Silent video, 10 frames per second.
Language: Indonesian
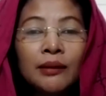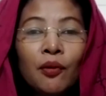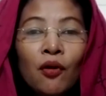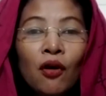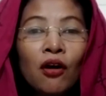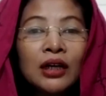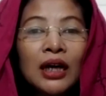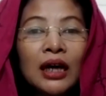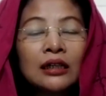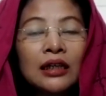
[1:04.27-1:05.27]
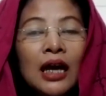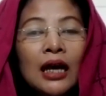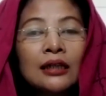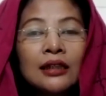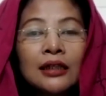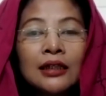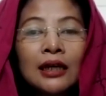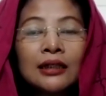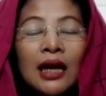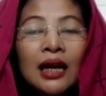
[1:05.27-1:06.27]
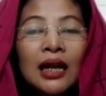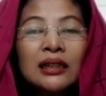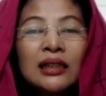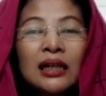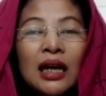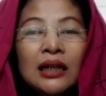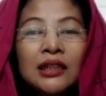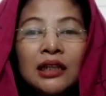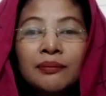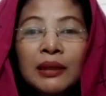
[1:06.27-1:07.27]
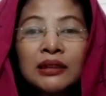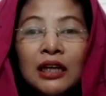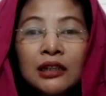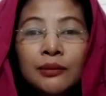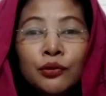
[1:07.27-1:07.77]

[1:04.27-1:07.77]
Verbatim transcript: heboh karena arteria dalan dan anggap pasar